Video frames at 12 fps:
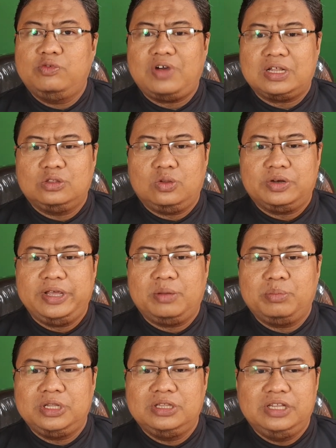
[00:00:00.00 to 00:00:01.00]
faktor
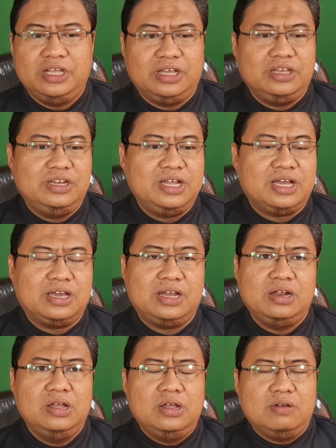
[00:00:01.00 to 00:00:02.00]
yang penting ini agar